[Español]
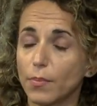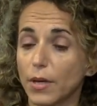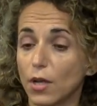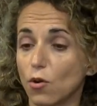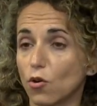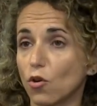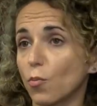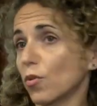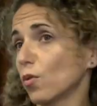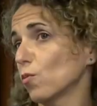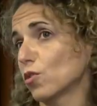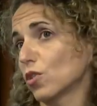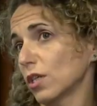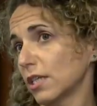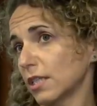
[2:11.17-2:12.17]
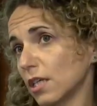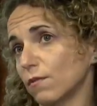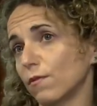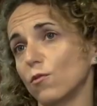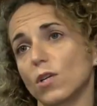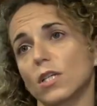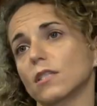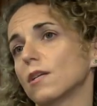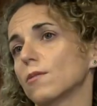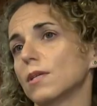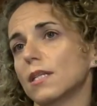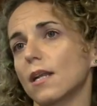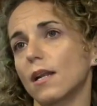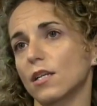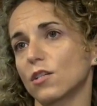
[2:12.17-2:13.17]
pero no podemos, estas figuras
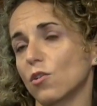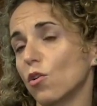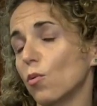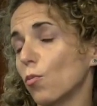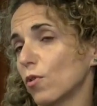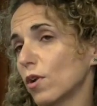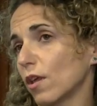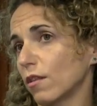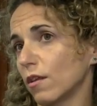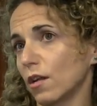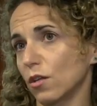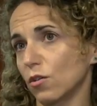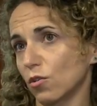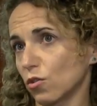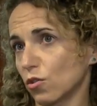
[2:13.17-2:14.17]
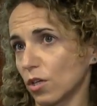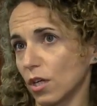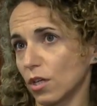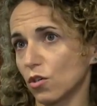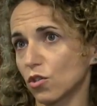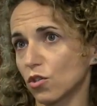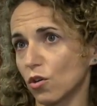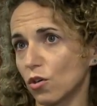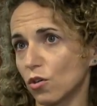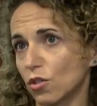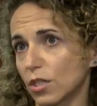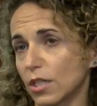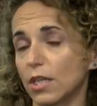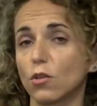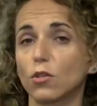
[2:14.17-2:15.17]
transversales no lo pueden hacer ellos, ellos solos
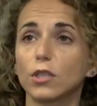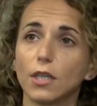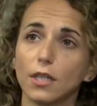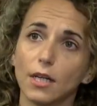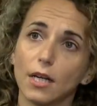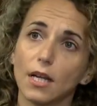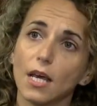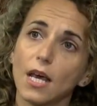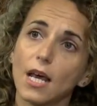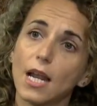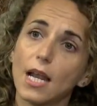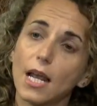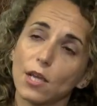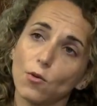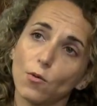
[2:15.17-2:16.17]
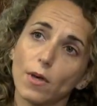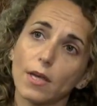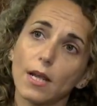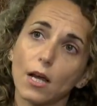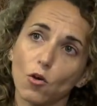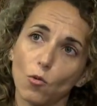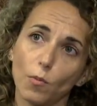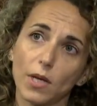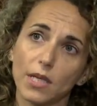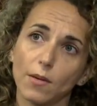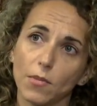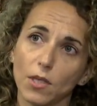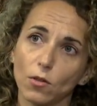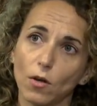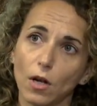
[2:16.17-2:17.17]
si no tienen la ayuda y el
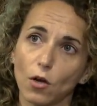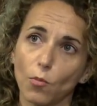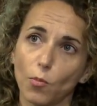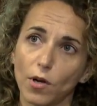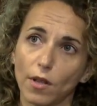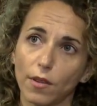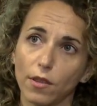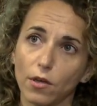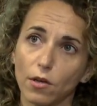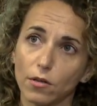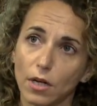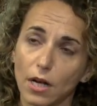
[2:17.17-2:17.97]
acompañamiento y la cooperación,